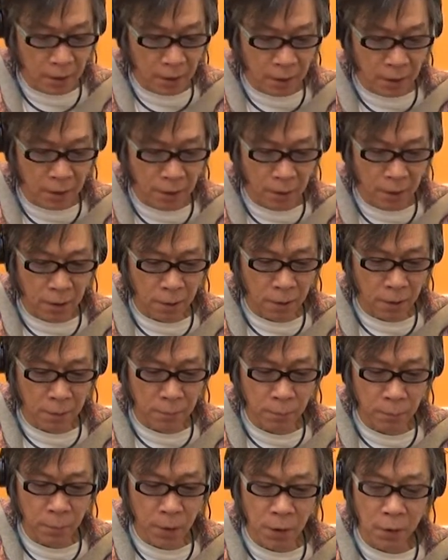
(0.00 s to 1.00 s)

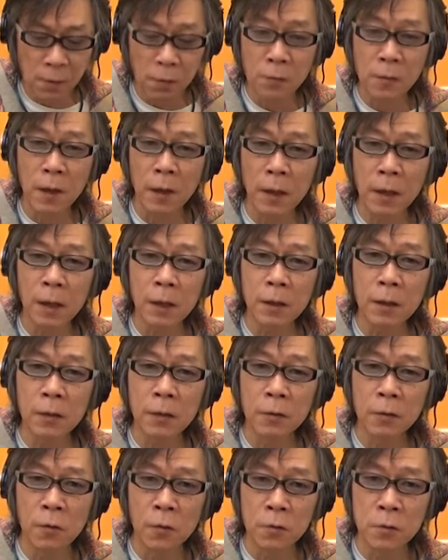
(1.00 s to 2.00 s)
ベース音が
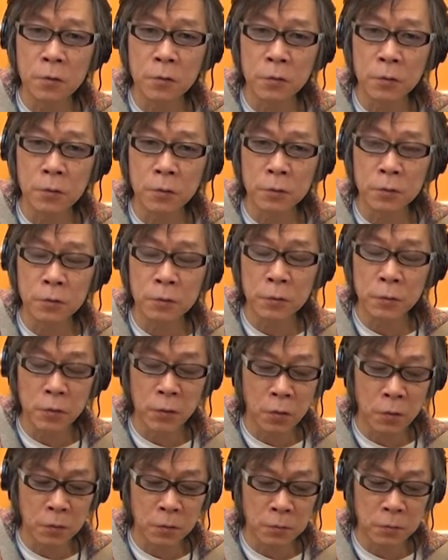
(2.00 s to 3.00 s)

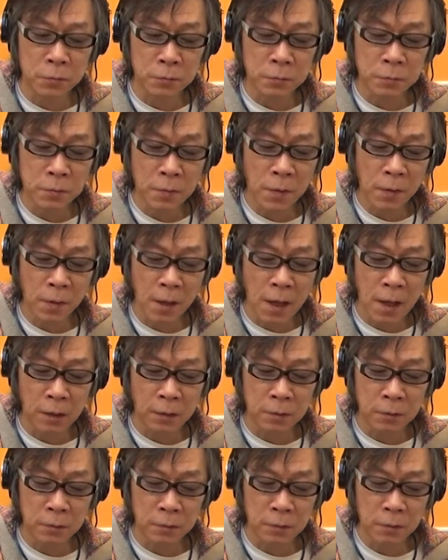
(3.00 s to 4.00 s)

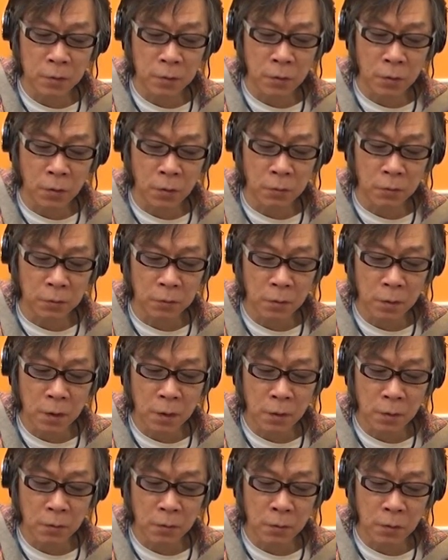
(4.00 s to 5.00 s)

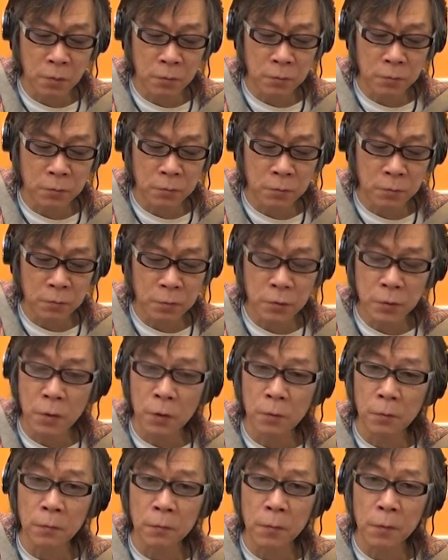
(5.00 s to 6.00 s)

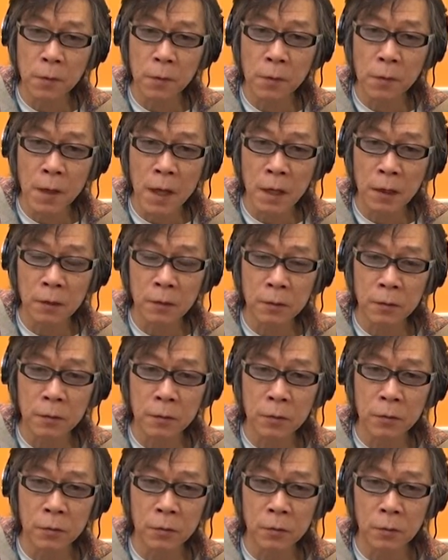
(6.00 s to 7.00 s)

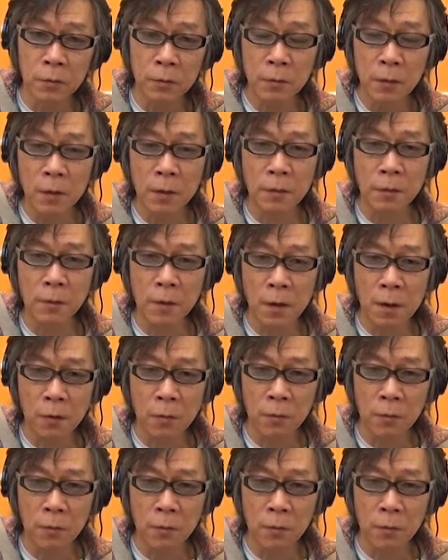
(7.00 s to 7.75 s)
6,4,3,4 ですね。